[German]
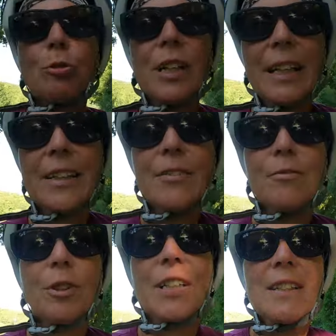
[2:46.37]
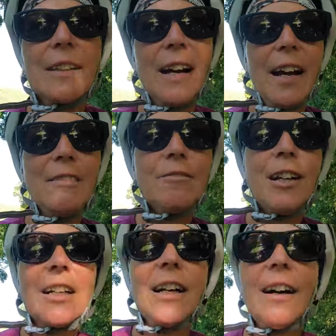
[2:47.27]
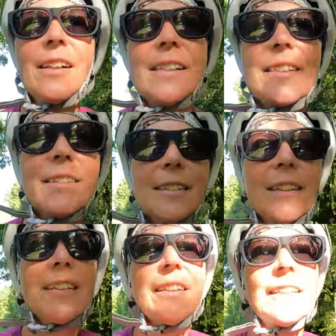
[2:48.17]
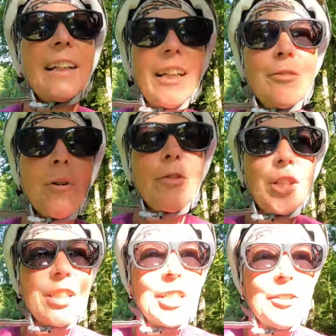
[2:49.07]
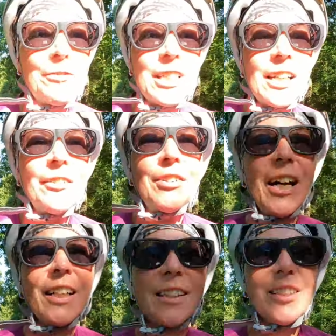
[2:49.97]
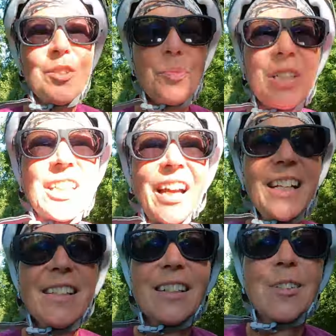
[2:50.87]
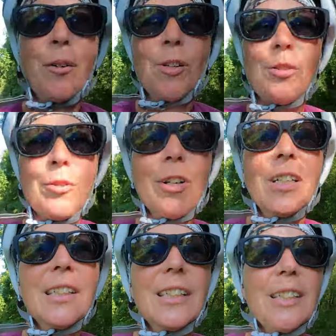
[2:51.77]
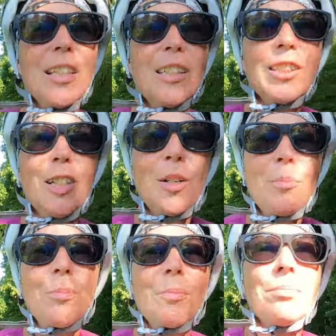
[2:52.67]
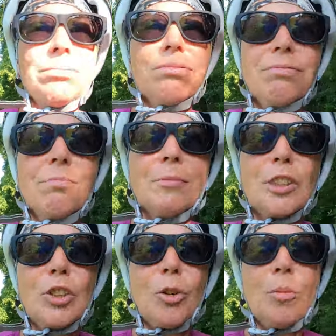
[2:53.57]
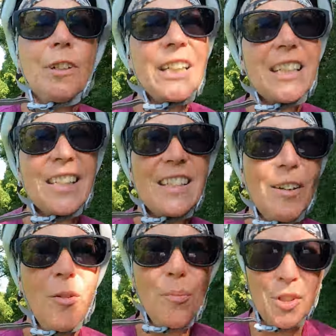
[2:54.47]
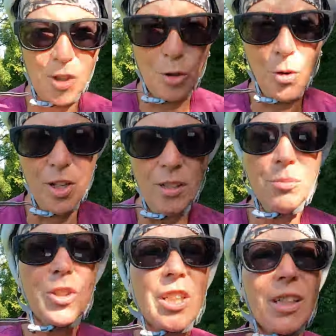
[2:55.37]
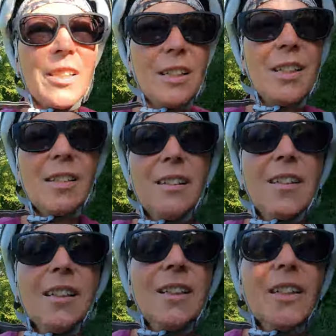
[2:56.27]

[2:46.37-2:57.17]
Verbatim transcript: Toiletten, wirklich sehr einfach gehalten. Da darf man wirklich nicht viel erwarten. Mit 13 Euro ähm, mit Strom fand ich das jetzt auch ein bisschen teuer, muss ich ganz ehrlich sagen.